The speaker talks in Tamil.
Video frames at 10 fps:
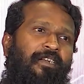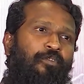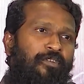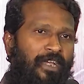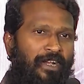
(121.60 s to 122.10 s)

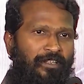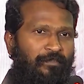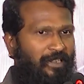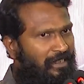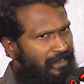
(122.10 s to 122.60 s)

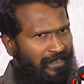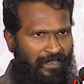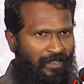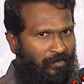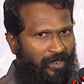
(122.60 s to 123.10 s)
கொண்டாடுறதும் இதில்
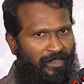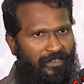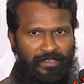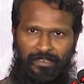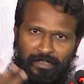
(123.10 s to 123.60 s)
நிறைய குறைகள்
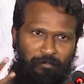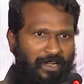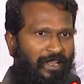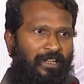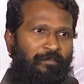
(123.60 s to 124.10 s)
இருக்குது நம்ம
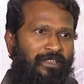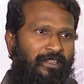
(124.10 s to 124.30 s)
எல்லாருக்குமே